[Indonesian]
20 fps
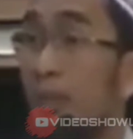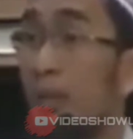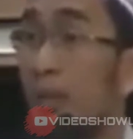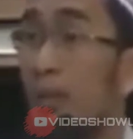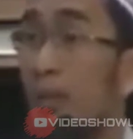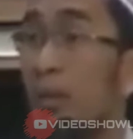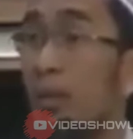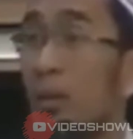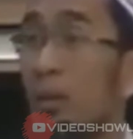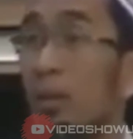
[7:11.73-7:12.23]
Ya.
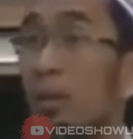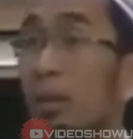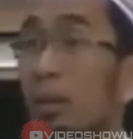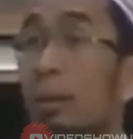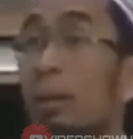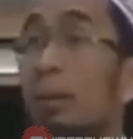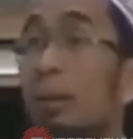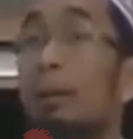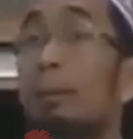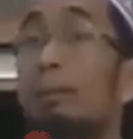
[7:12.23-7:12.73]

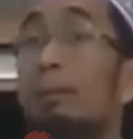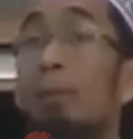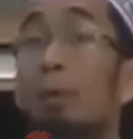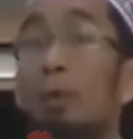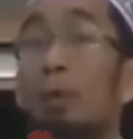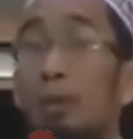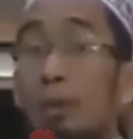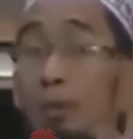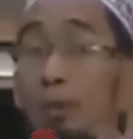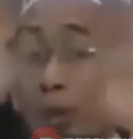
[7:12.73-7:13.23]

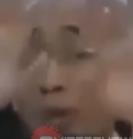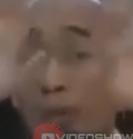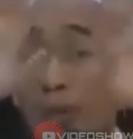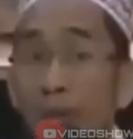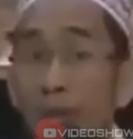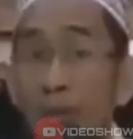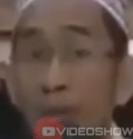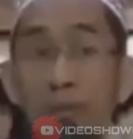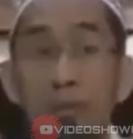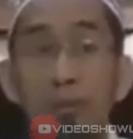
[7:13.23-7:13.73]
ini
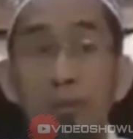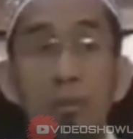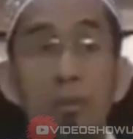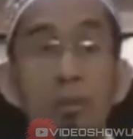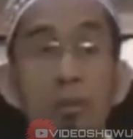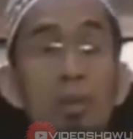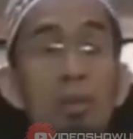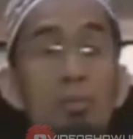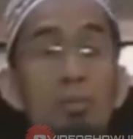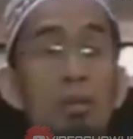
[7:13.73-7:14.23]
bukan itu.
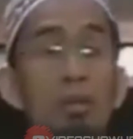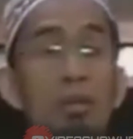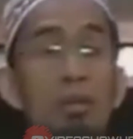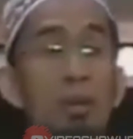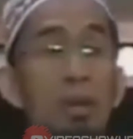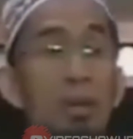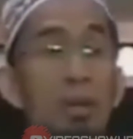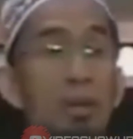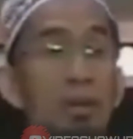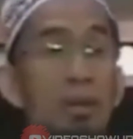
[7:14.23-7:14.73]

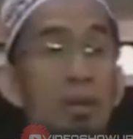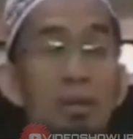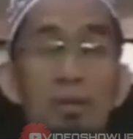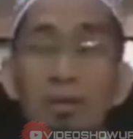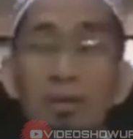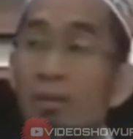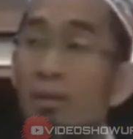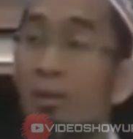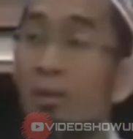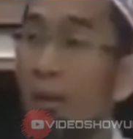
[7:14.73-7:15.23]
Tiba-tiba
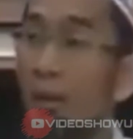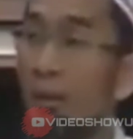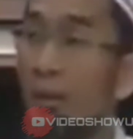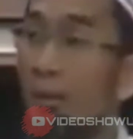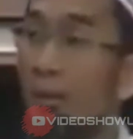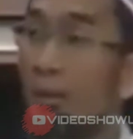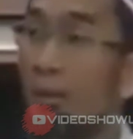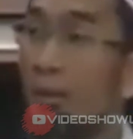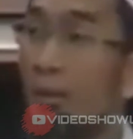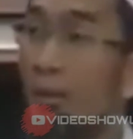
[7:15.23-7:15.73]
datang
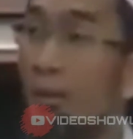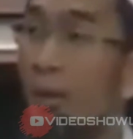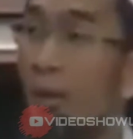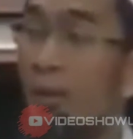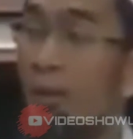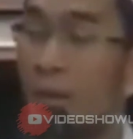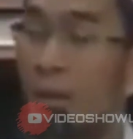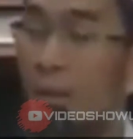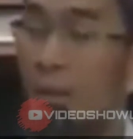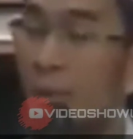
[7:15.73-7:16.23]
seseorang
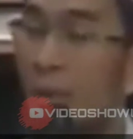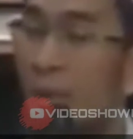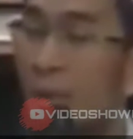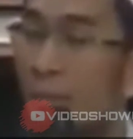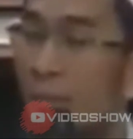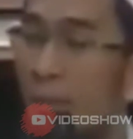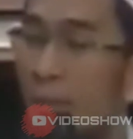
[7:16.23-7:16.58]
yang selalu